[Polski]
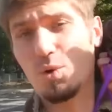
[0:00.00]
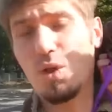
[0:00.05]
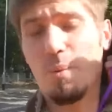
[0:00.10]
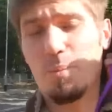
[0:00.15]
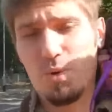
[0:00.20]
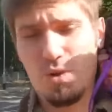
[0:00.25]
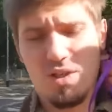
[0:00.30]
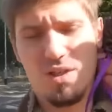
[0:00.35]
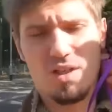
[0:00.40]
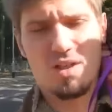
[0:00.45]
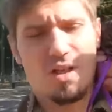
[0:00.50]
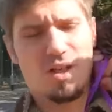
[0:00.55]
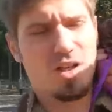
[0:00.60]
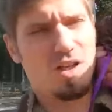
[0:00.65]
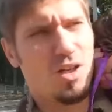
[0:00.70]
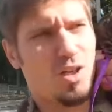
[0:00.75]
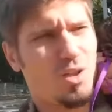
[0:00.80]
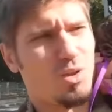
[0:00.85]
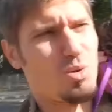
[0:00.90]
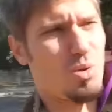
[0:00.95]
które później, e,
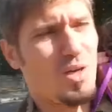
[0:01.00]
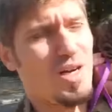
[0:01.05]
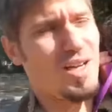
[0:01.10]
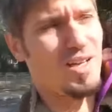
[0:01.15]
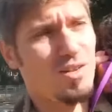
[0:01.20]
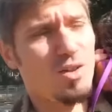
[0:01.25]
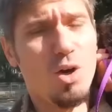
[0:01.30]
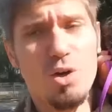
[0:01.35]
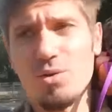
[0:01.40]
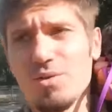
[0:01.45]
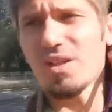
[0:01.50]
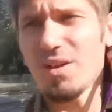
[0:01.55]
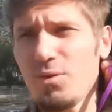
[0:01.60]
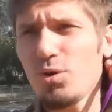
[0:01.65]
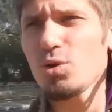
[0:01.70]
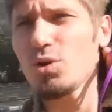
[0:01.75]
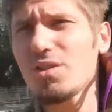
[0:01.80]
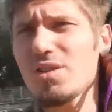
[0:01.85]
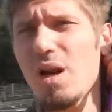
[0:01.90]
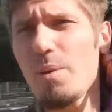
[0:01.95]
które no,
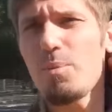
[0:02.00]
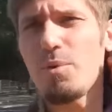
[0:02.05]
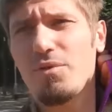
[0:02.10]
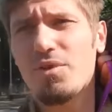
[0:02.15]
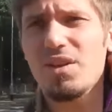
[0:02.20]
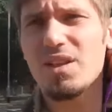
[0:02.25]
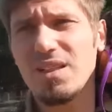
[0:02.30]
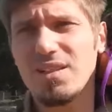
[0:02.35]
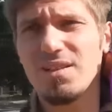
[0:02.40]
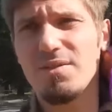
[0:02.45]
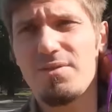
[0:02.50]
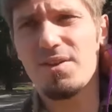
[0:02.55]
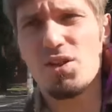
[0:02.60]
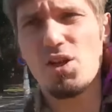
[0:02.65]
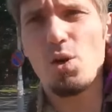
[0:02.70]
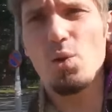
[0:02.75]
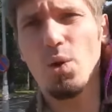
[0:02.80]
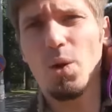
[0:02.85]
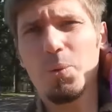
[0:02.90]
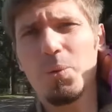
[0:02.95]
trafiają do sklepów i nas tym
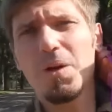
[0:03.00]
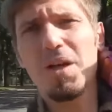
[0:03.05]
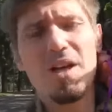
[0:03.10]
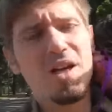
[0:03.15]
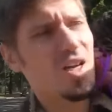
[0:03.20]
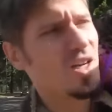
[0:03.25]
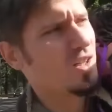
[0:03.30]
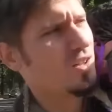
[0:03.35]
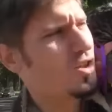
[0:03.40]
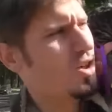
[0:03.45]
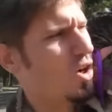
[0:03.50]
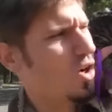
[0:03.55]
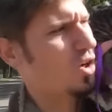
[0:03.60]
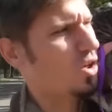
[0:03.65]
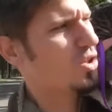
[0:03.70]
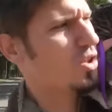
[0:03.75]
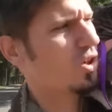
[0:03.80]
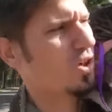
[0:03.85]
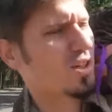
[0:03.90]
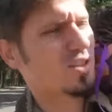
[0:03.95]
faszerują,
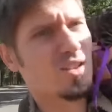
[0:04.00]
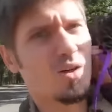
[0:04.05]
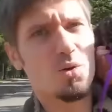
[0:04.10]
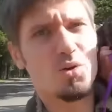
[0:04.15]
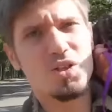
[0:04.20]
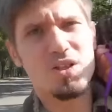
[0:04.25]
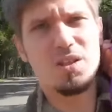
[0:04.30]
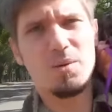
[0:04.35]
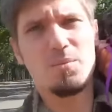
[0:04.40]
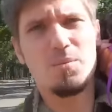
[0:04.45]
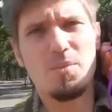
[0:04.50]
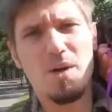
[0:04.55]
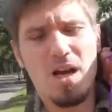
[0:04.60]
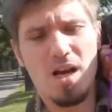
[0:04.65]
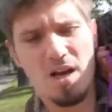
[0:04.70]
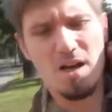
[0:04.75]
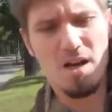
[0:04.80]
to się okazało, że tam